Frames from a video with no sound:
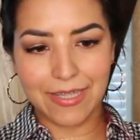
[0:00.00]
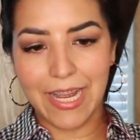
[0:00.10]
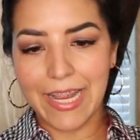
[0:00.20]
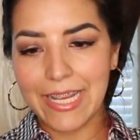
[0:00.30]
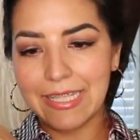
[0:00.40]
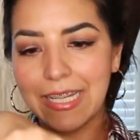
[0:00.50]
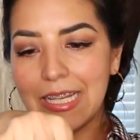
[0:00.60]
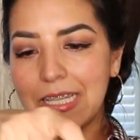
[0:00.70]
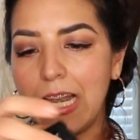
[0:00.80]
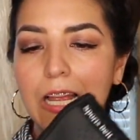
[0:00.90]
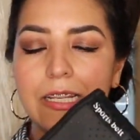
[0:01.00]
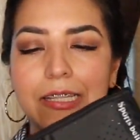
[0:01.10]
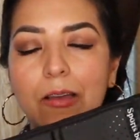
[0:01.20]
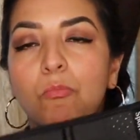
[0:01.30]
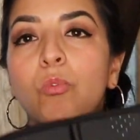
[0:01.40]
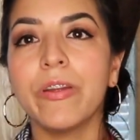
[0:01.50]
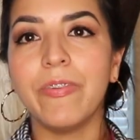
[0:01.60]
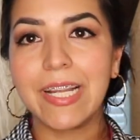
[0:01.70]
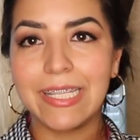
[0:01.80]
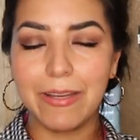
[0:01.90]
Esta, esta se la, está muy
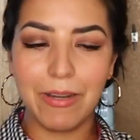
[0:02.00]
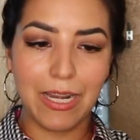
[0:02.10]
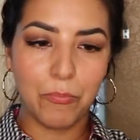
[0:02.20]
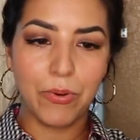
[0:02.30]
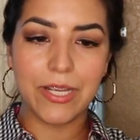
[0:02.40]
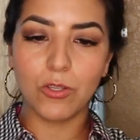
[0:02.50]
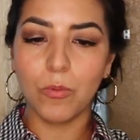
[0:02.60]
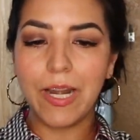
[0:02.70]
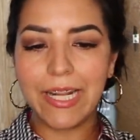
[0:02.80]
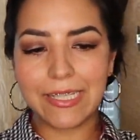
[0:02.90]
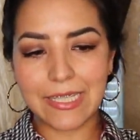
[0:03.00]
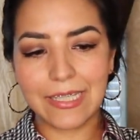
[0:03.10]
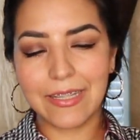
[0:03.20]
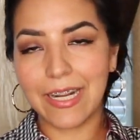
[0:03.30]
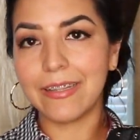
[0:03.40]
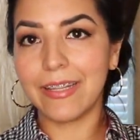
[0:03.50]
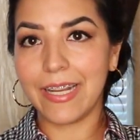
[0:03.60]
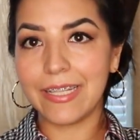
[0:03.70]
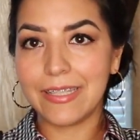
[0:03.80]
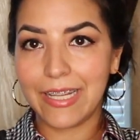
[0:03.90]
flexible, la puedes doblar. Esta sí trae
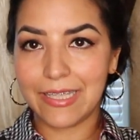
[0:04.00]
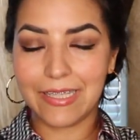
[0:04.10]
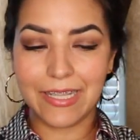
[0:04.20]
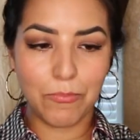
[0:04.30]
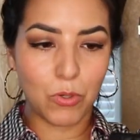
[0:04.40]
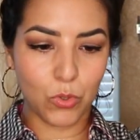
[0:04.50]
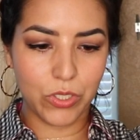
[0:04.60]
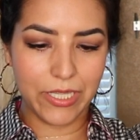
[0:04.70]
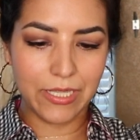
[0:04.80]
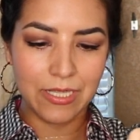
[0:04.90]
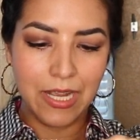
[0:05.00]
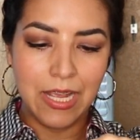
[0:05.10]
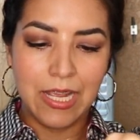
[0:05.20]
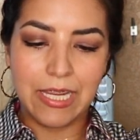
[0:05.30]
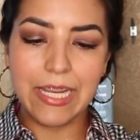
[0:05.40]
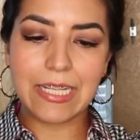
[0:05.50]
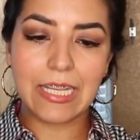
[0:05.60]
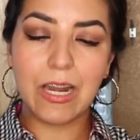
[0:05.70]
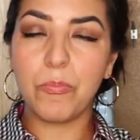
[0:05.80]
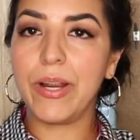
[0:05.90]
tres sets de broches y
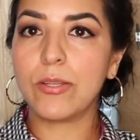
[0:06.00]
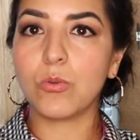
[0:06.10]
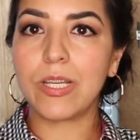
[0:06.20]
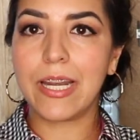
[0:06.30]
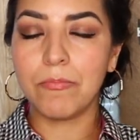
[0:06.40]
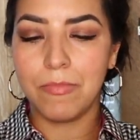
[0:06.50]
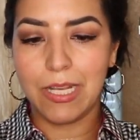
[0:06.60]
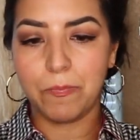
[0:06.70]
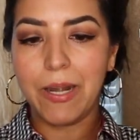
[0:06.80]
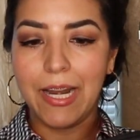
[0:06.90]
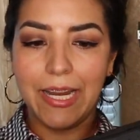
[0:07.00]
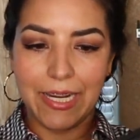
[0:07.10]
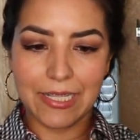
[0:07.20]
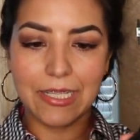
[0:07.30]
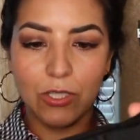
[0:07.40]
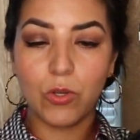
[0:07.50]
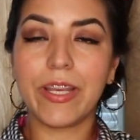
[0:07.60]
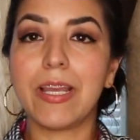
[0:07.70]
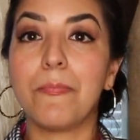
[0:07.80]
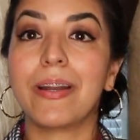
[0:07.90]
esta la puedes usar más para el ejercicio
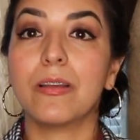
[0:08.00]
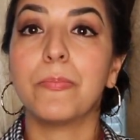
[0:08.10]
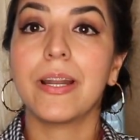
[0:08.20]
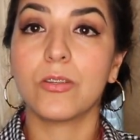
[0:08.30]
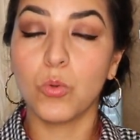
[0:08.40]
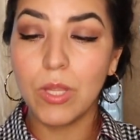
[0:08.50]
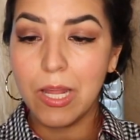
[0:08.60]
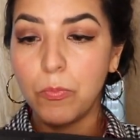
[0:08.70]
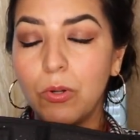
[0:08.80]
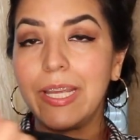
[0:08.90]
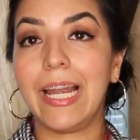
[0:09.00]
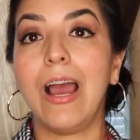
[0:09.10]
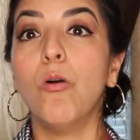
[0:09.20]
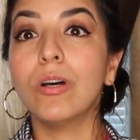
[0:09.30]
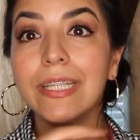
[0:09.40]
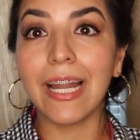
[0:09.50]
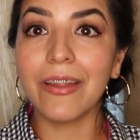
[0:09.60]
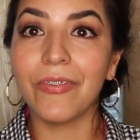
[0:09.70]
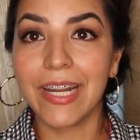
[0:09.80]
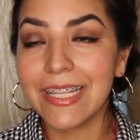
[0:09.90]
y aparte para sudar porque la otra, la
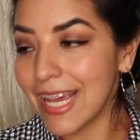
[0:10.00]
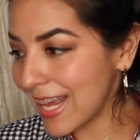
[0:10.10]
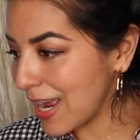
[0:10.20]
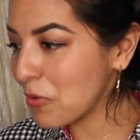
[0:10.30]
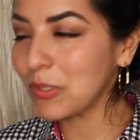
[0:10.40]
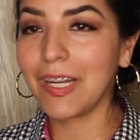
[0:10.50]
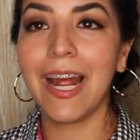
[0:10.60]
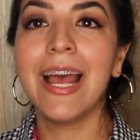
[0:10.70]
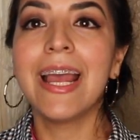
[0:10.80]
diferencia de la otra